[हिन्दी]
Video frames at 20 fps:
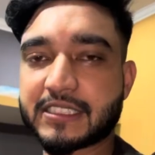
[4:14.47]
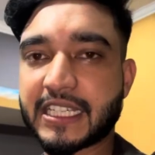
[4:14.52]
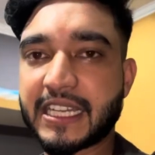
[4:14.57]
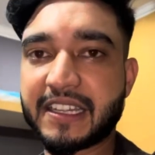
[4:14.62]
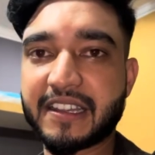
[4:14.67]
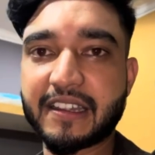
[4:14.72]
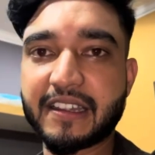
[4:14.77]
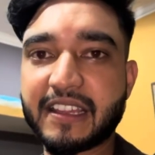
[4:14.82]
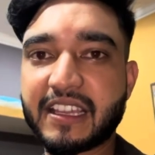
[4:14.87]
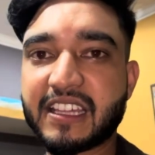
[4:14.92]

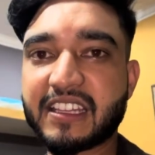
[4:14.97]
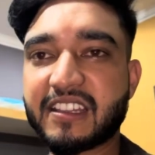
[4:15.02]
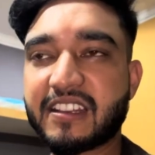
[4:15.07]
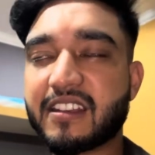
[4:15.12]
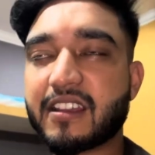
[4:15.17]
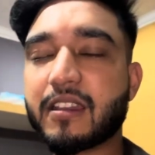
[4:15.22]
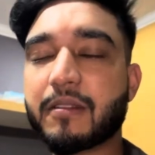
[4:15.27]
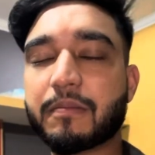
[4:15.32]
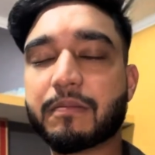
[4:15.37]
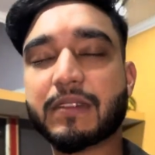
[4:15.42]
सैटरडे के दिन
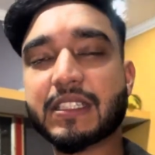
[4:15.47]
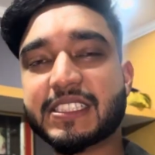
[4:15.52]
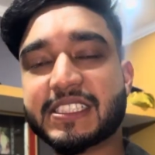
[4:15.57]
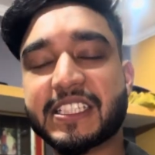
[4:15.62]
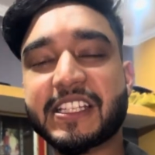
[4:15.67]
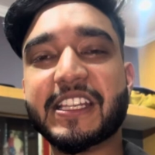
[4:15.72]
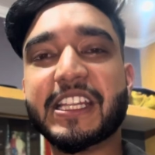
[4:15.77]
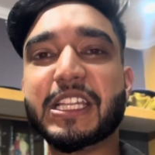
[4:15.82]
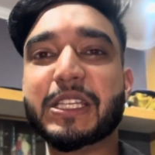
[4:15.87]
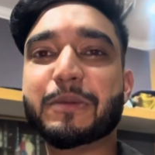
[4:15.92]
ना मस्त
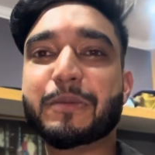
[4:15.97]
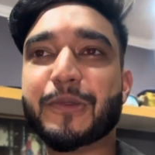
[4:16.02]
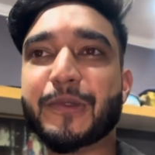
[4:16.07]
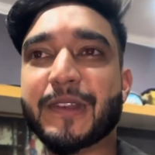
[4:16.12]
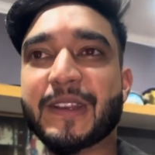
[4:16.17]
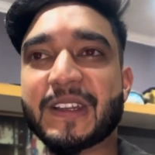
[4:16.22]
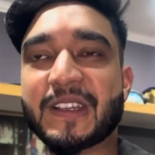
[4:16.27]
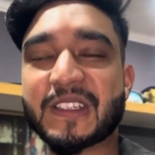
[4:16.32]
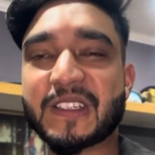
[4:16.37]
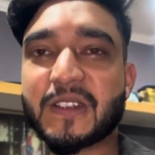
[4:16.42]
नींद पूरी
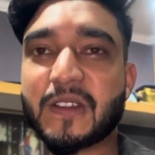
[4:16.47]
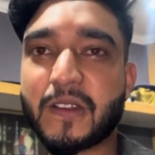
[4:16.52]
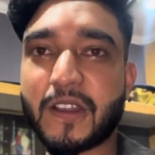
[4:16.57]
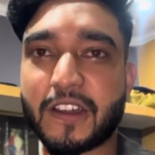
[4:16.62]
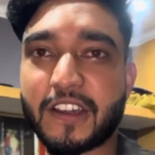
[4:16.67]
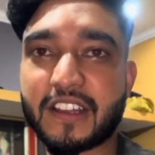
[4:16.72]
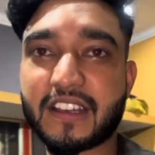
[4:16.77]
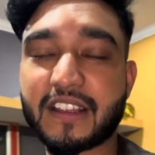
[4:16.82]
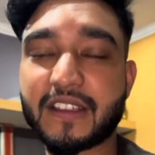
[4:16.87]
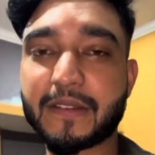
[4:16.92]
करता हूँ
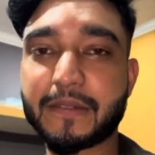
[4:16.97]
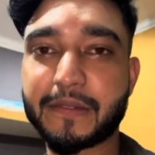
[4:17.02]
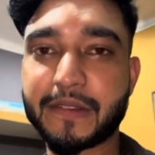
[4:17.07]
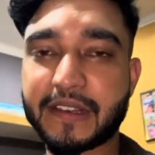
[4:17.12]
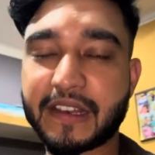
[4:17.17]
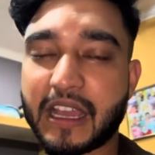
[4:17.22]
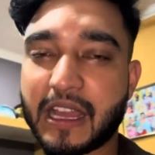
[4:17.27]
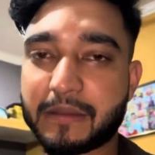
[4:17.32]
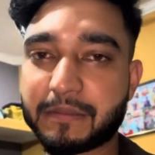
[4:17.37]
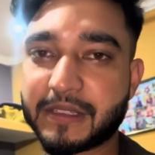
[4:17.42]
और फिर
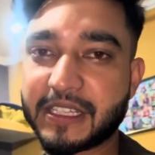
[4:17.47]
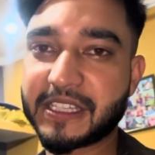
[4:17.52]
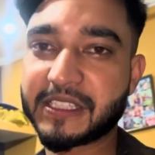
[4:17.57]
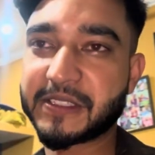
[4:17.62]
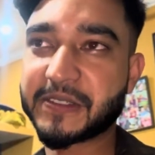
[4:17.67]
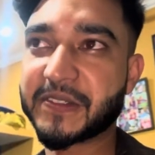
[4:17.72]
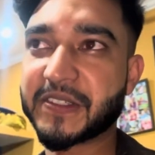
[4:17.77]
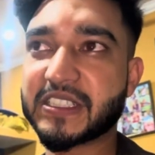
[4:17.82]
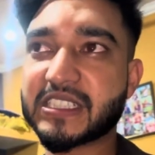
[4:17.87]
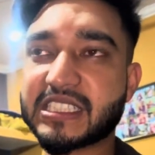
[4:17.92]
आप देखते
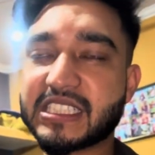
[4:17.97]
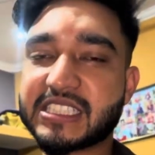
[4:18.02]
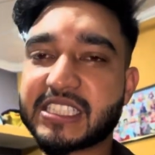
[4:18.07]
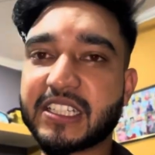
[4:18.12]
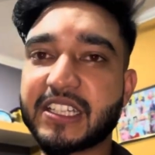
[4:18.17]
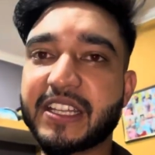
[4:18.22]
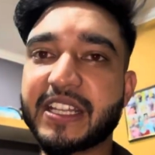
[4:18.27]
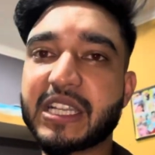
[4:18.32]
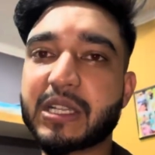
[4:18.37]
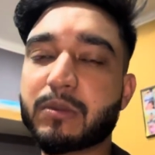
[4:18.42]
होंगे कि
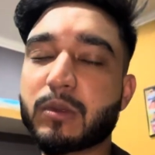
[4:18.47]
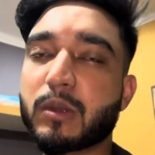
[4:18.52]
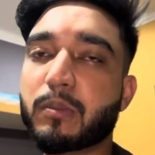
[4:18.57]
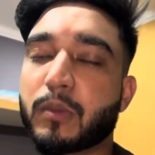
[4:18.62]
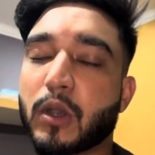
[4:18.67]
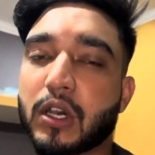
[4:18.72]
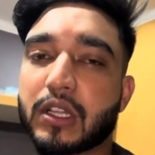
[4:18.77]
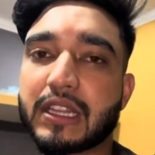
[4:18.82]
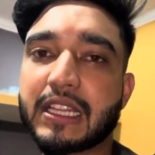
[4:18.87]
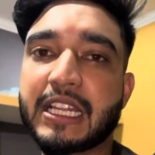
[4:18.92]
संडे को मैं
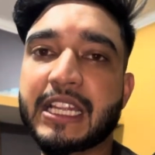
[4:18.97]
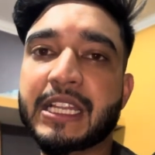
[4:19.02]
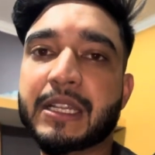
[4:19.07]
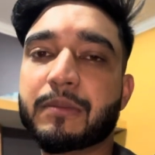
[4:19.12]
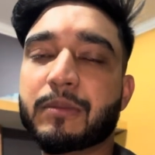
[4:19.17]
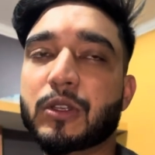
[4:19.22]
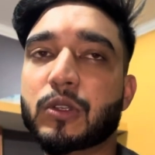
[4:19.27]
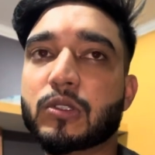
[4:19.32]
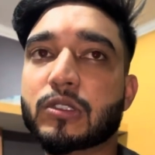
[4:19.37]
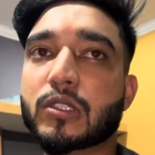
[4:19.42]
बहुत लेट
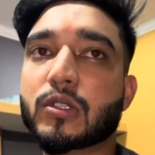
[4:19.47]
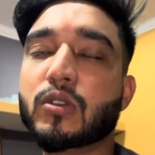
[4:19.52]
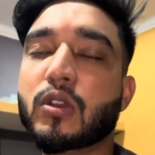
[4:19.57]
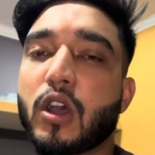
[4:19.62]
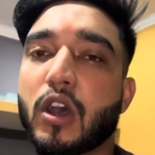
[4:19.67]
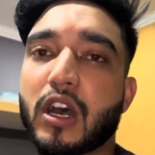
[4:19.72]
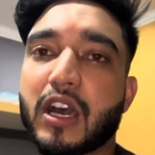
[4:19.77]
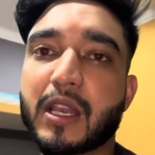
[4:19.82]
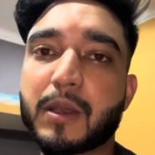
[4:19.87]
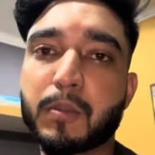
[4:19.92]
में उठता हूँ
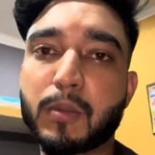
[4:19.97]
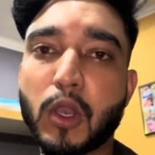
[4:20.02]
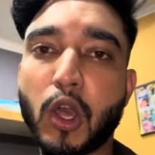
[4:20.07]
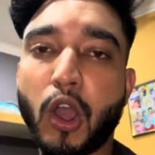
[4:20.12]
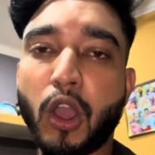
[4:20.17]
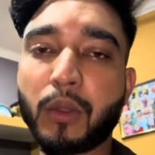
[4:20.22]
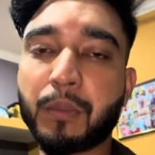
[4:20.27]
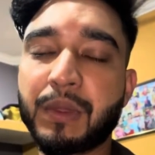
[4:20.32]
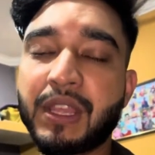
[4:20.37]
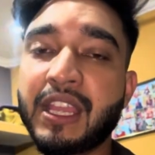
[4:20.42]
और
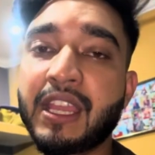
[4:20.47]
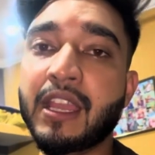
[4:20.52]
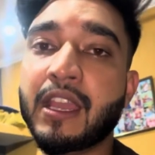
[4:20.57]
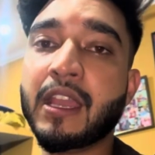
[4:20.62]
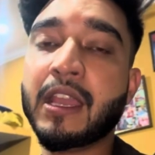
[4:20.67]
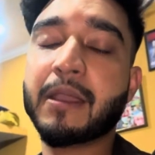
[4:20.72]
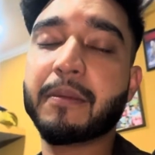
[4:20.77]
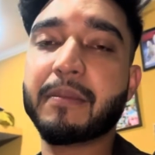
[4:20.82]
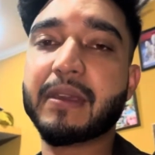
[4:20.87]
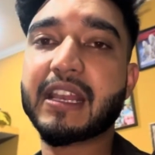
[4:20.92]
ब्लॉग भी
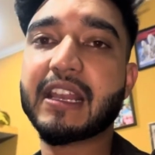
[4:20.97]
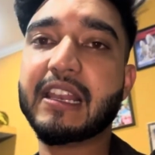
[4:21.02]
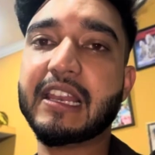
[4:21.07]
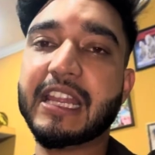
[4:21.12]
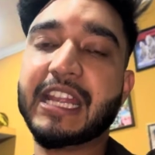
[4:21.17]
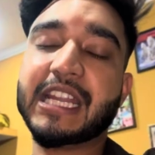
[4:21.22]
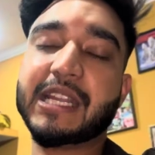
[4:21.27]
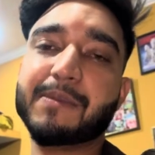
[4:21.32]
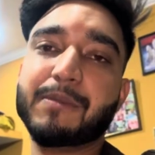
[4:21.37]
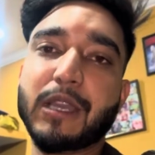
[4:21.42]
मेरा
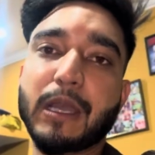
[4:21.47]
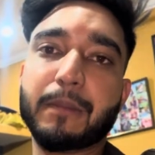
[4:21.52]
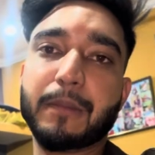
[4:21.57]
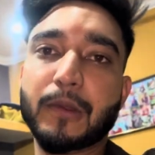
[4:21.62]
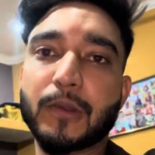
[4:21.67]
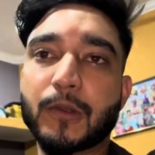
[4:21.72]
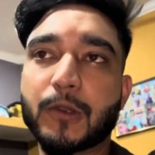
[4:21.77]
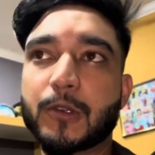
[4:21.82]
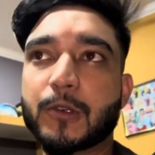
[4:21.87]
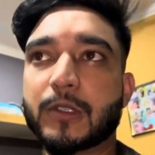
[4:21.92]
लेट में
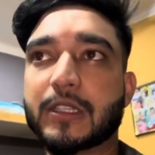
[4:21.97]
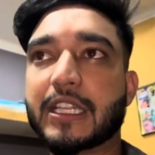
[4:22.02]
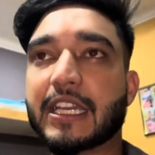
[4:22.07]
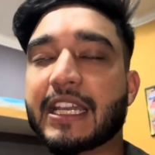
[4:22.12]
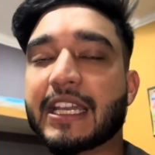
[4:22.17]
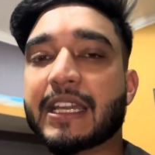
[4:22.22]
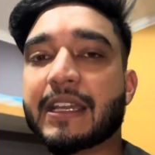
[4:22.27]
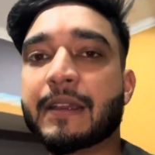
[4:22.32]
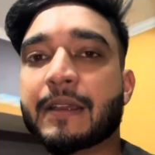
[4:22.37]
अपलोड होता है